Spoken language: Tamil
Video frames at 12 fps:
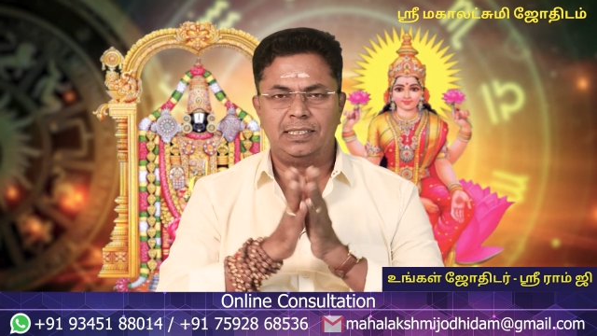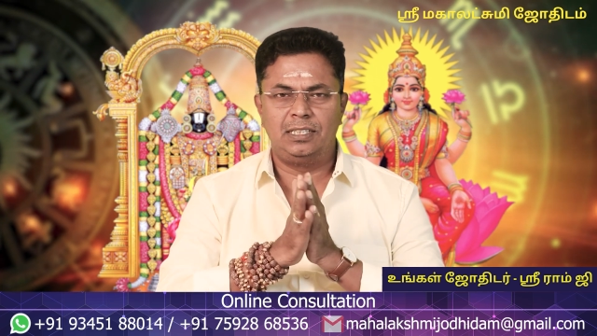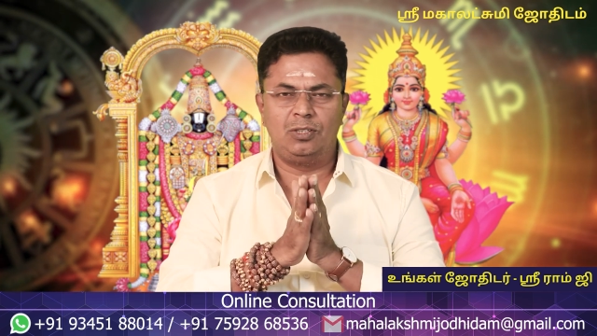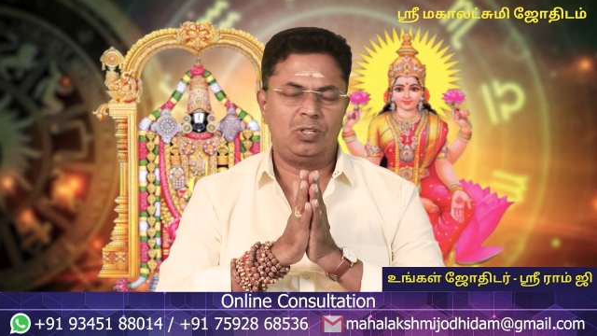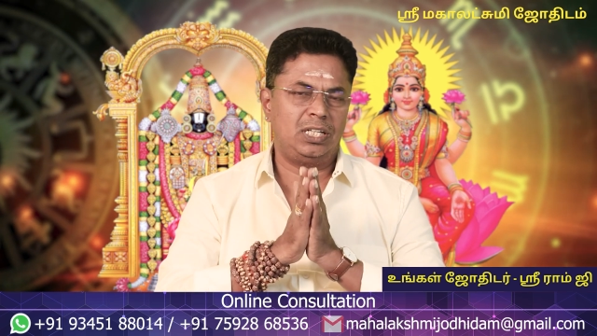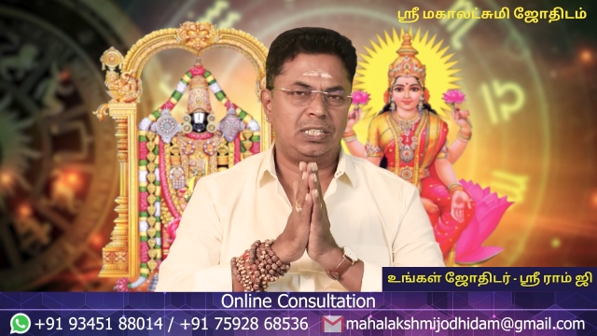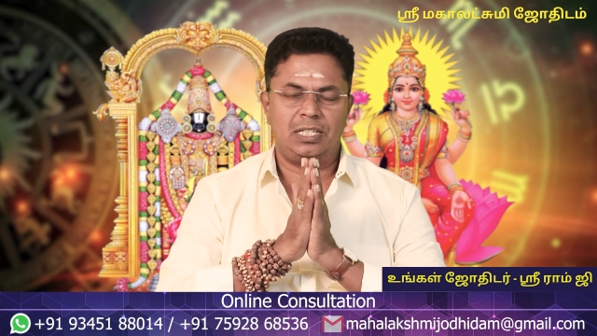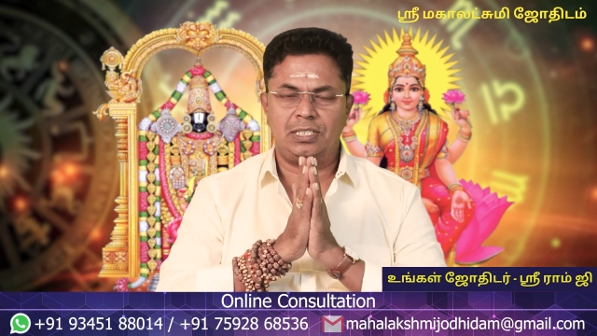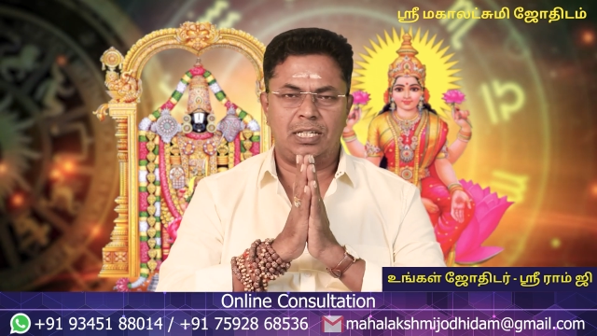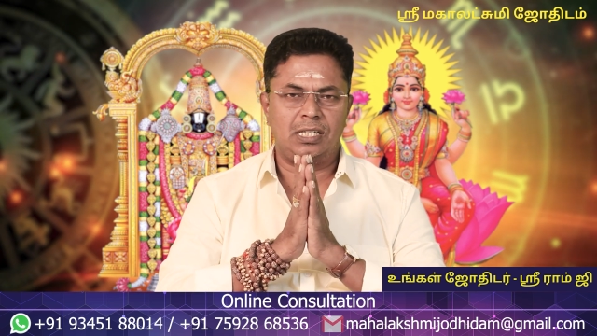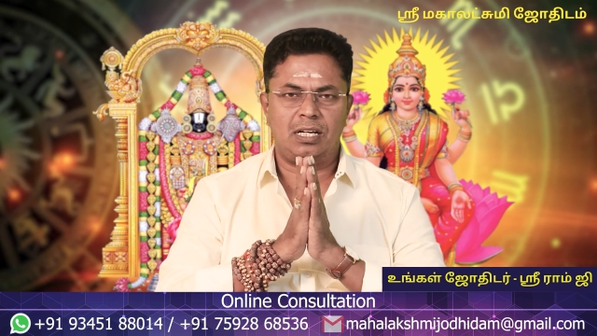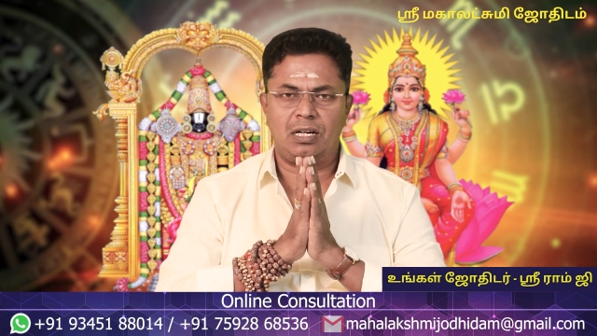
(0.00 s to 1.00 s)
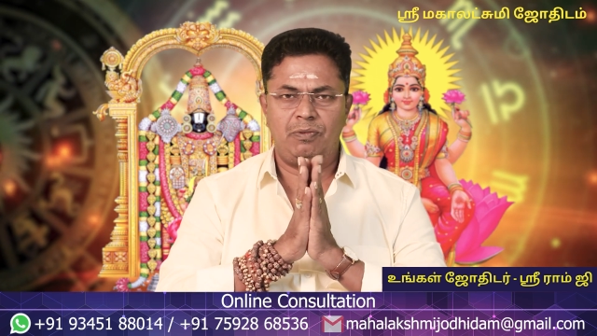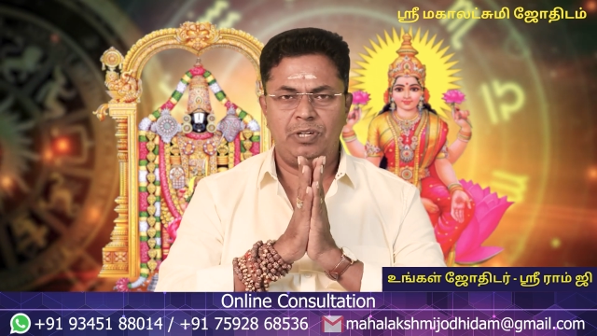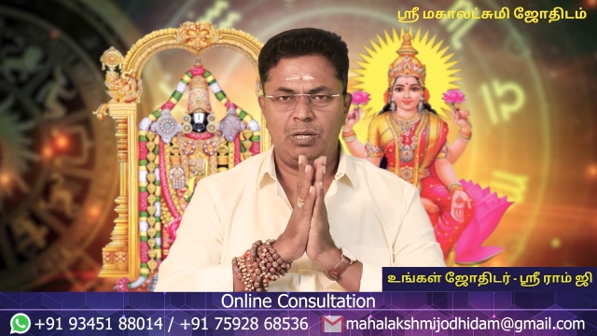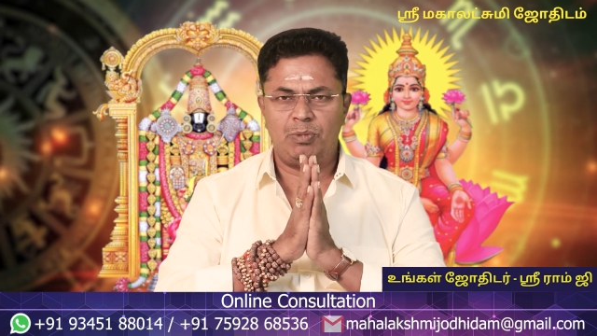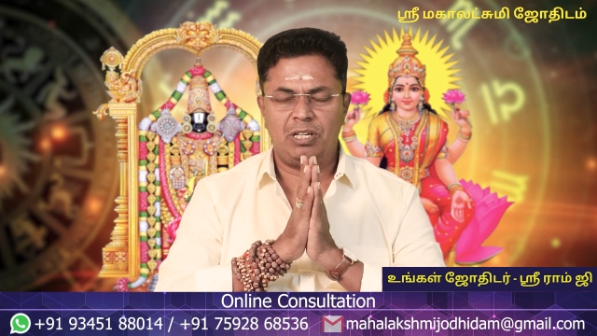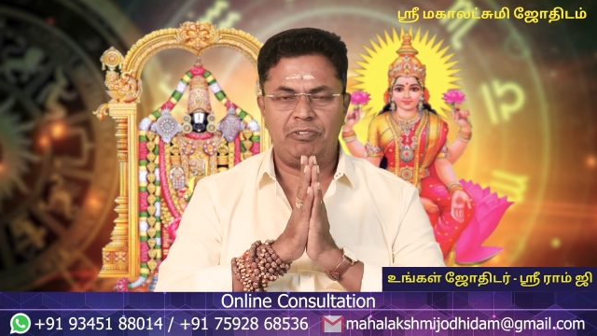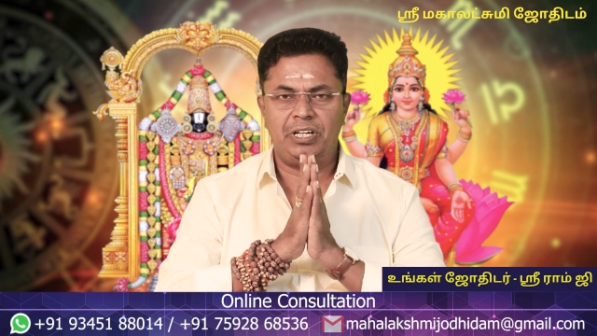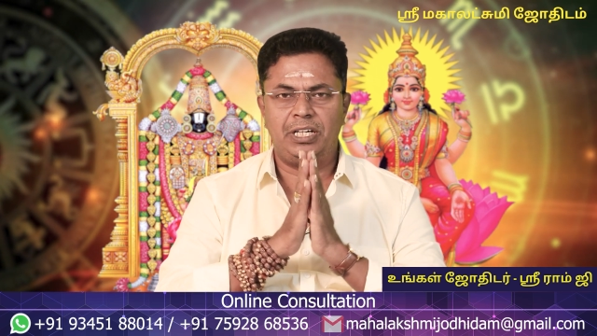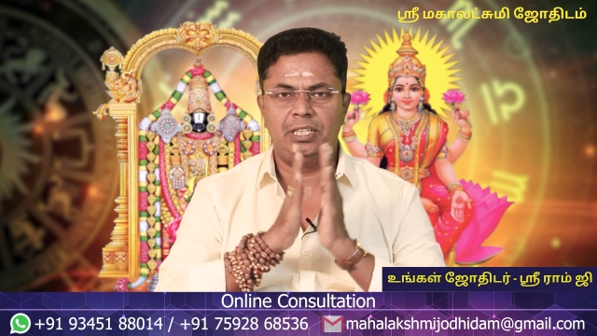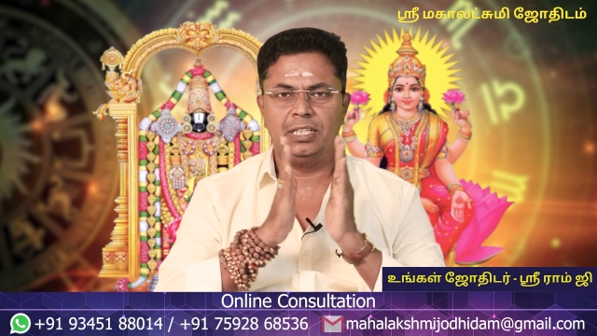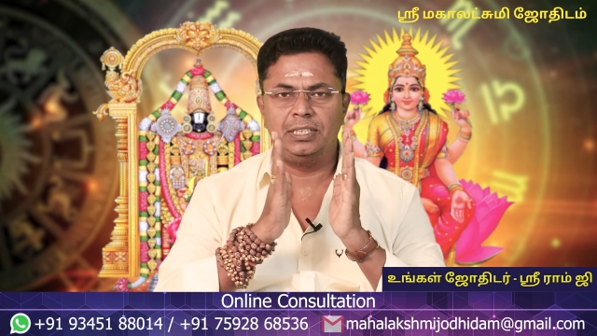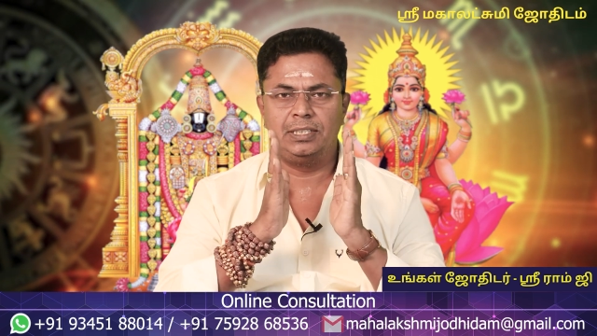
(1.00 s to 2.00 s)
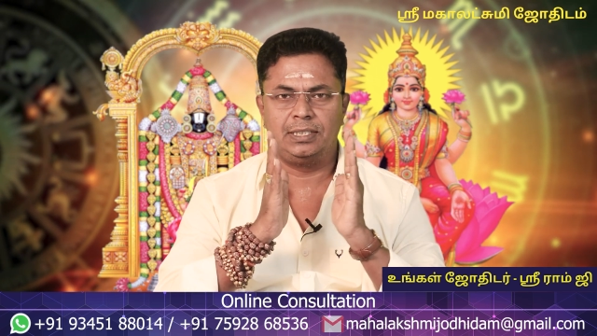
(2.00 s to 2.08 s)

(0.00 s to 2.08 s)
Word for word: தனுர் லக்ன ஜாதகர்கள் ஃபீல் பண்ண வேண்டியது